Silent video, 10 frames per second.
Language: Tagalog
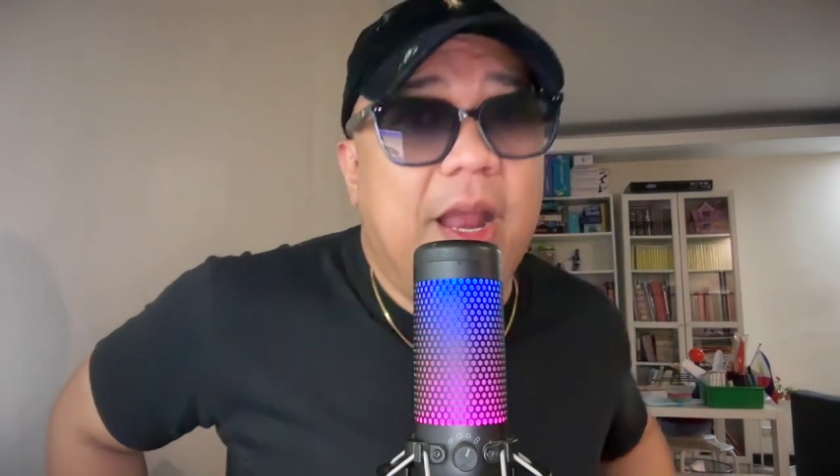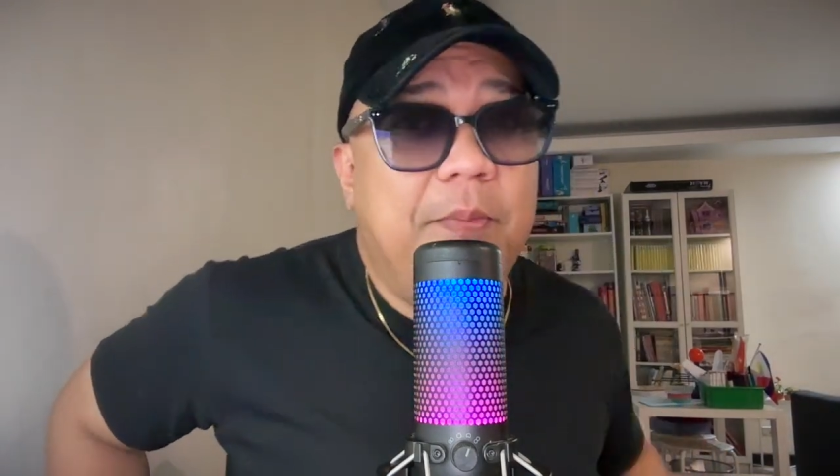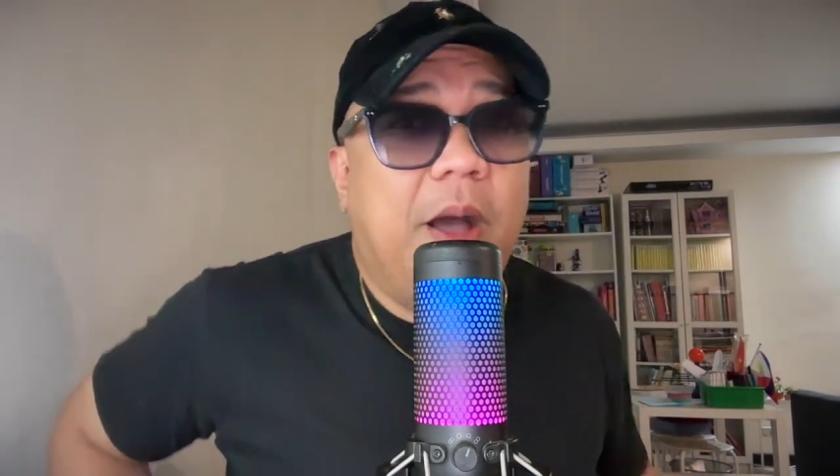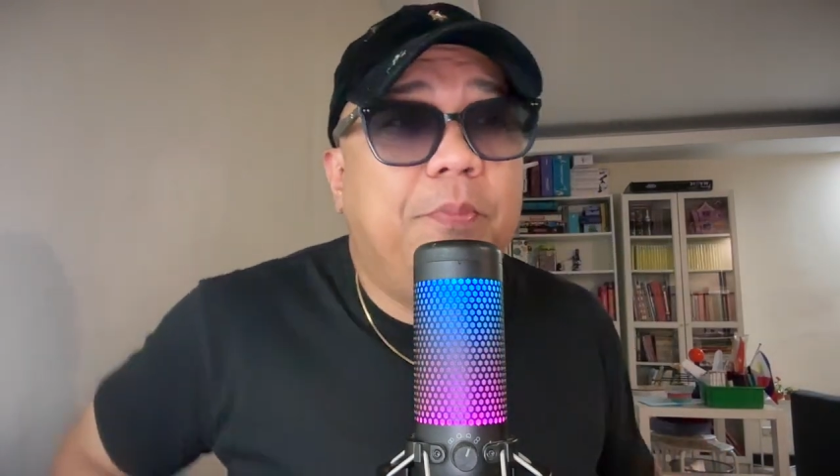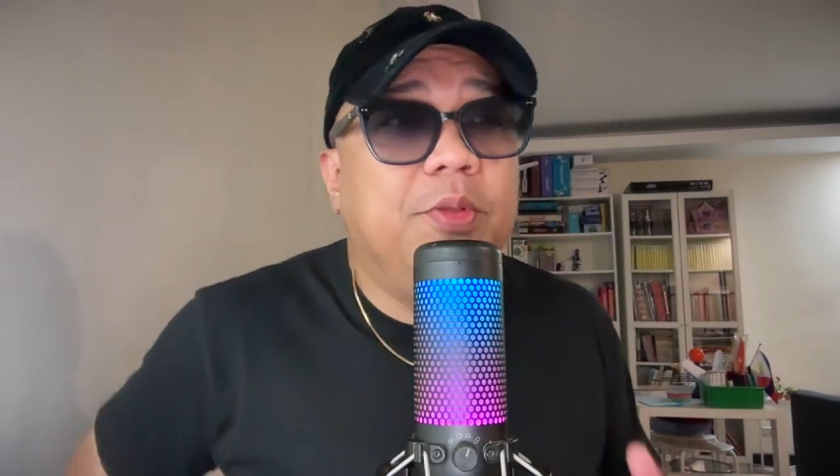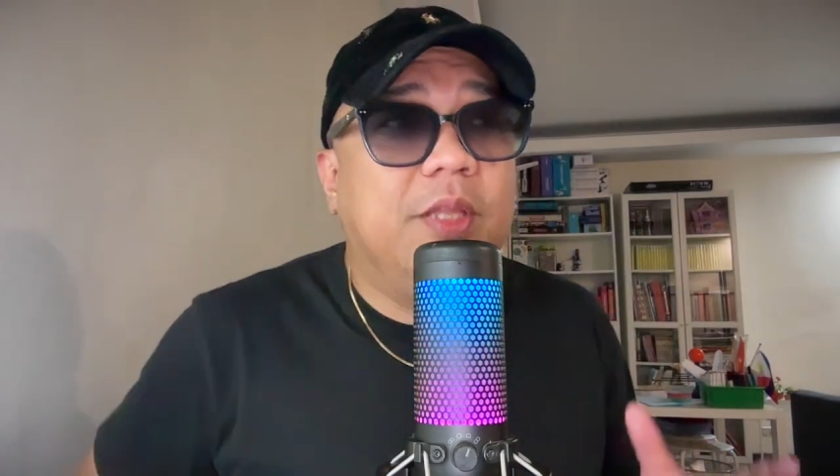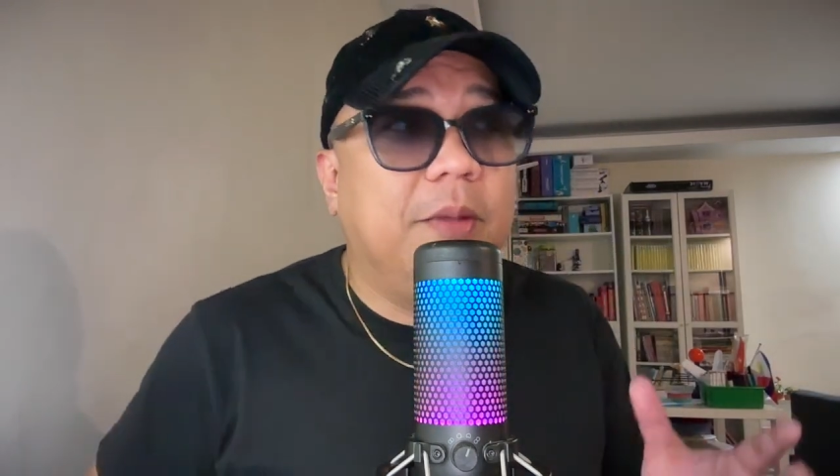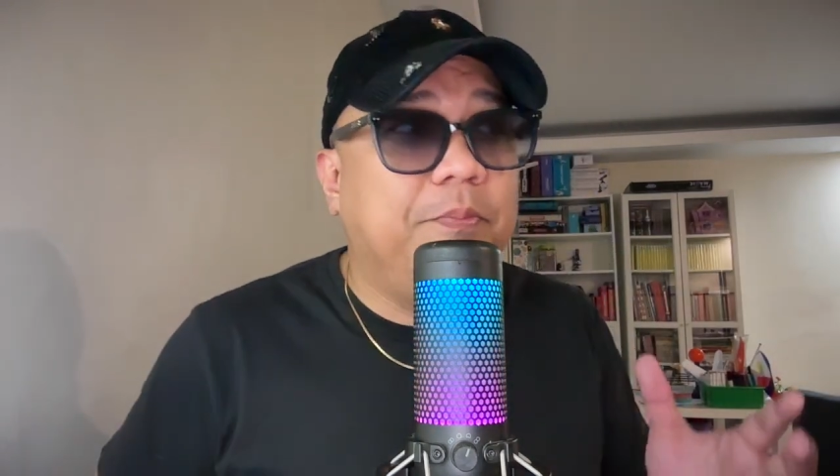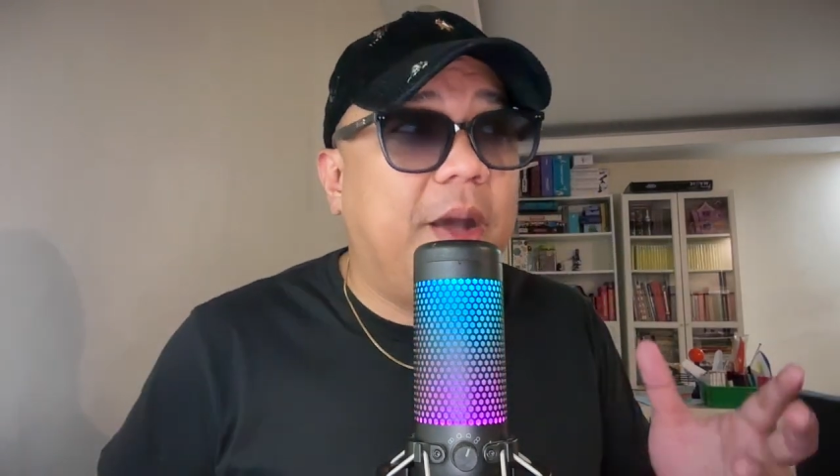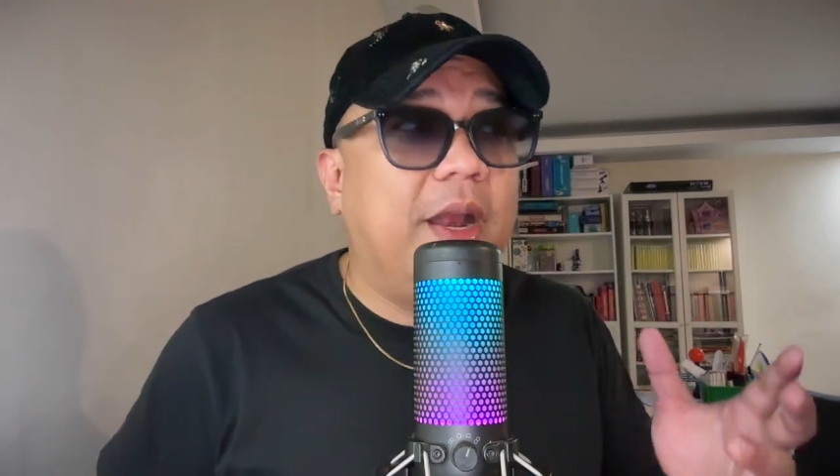lang makapunta,
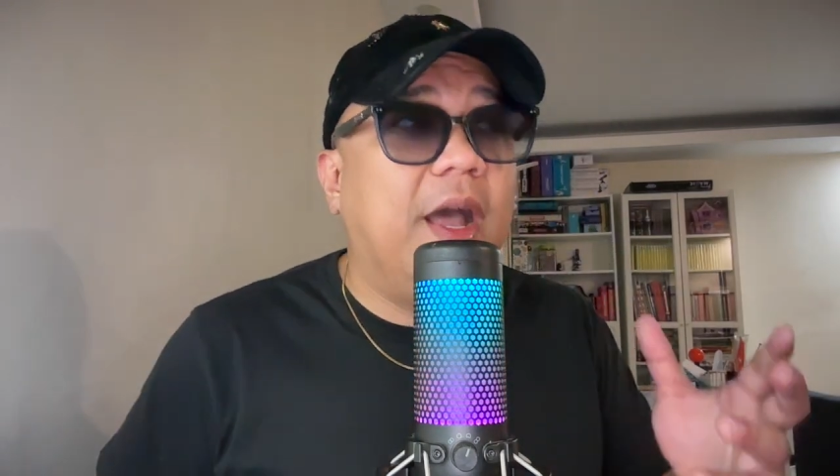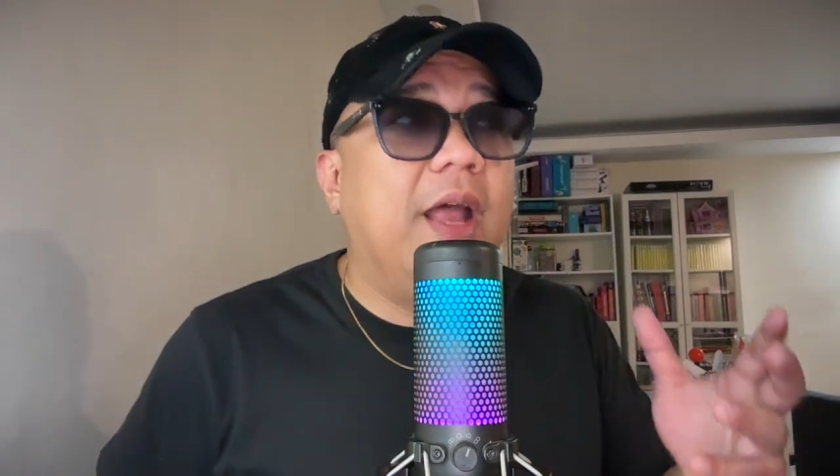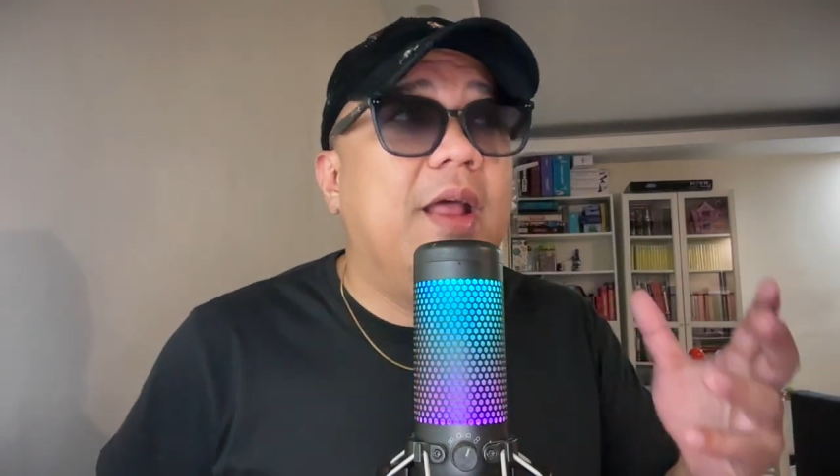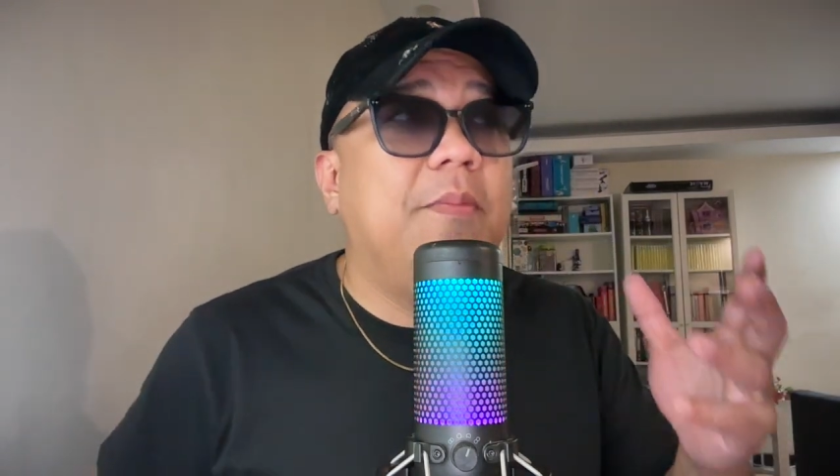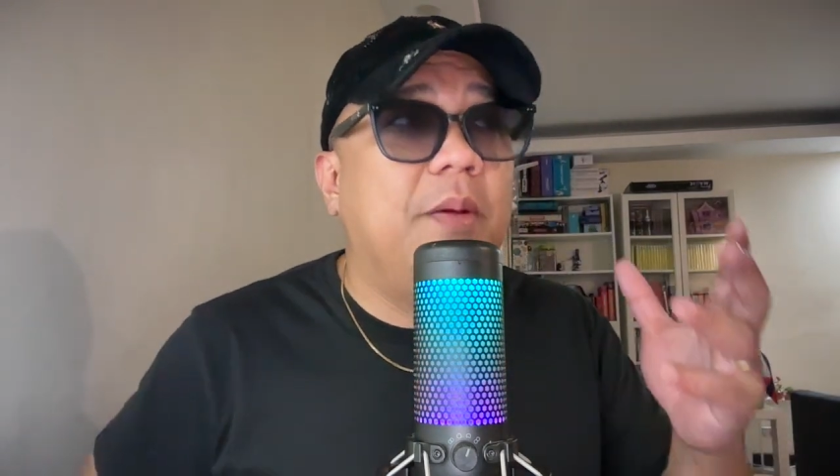para ka lang